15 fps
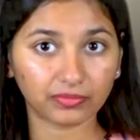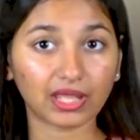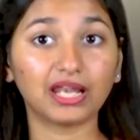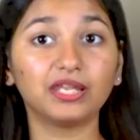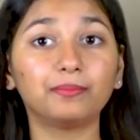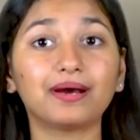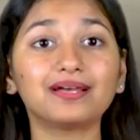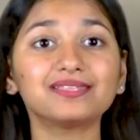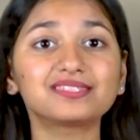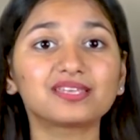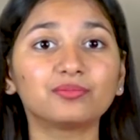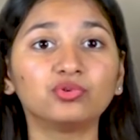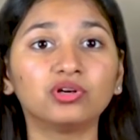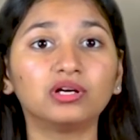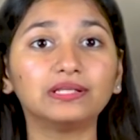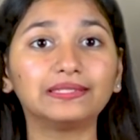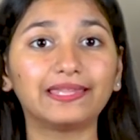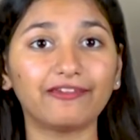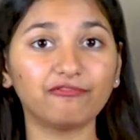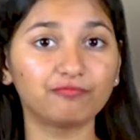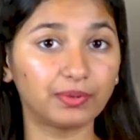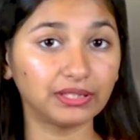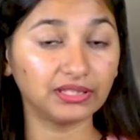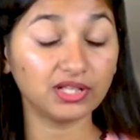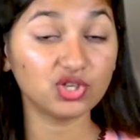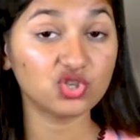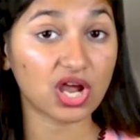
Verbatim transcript: तालिबान समूह देवबंदी